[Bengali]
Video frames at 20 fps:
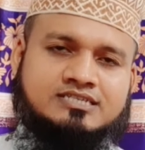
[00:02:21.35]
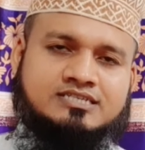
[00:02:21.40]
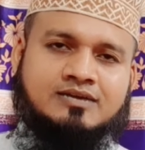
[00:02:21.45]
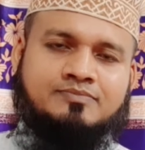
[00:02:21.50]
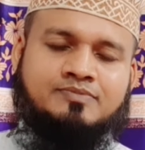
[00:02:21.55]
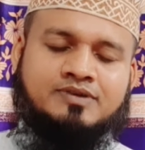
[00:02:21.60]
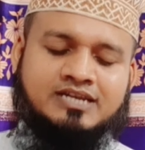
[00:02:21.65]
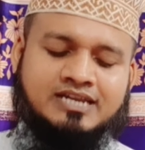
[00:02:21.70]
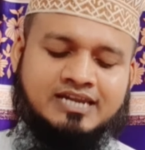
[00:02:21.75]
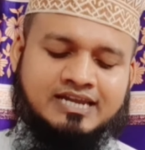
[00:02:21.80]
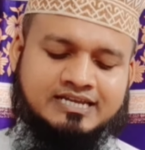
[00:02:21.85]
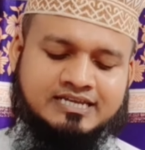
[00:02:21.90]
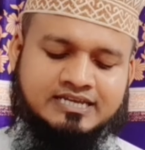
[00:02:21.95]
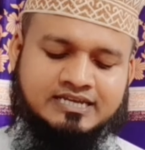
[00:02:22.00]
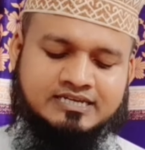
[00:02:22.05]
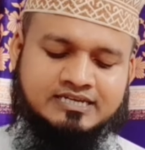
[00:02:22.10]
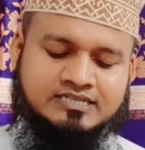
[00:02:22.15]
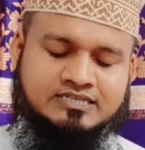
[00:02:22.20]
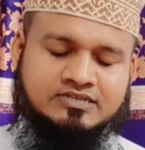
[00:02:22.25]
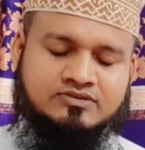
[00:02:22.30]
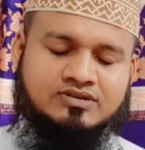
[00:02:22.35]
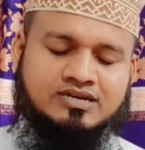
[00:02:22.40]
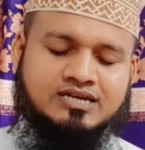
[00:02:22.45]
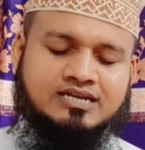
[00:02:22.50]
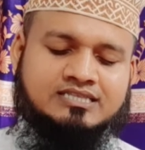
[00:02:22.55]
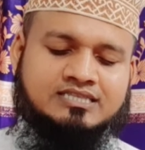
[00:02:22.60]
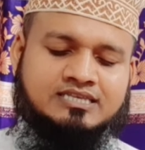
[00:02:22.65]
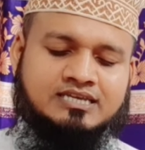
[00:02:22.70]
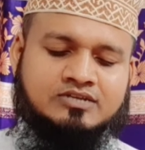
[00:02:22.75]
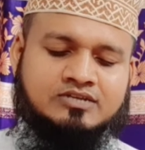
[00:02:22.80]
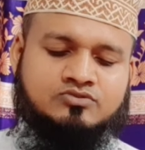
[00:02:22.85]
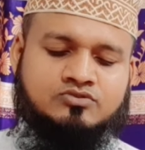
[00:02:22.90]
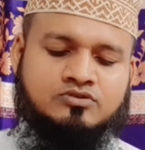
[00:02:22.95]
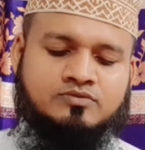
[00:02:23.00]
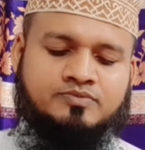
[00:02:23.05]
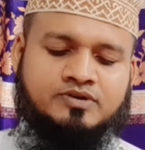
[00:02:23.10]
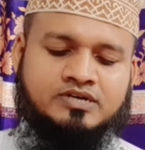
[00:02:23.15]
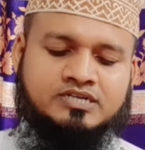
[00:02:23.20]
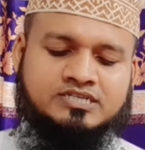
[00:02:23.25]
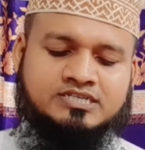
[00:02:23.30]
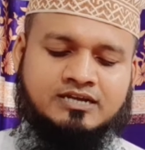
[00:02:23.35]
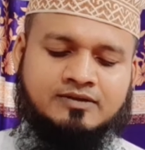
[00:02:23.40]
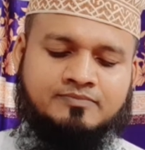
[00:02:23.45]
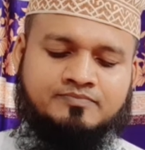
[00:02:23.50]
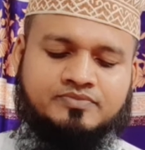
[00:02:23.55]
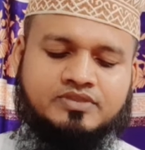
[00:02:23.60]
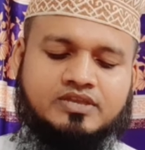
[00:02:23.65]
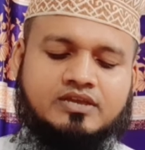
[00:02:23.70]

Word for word: জাপানের এক ইনি জিরো টাকা তিয়াত্তর পয়সা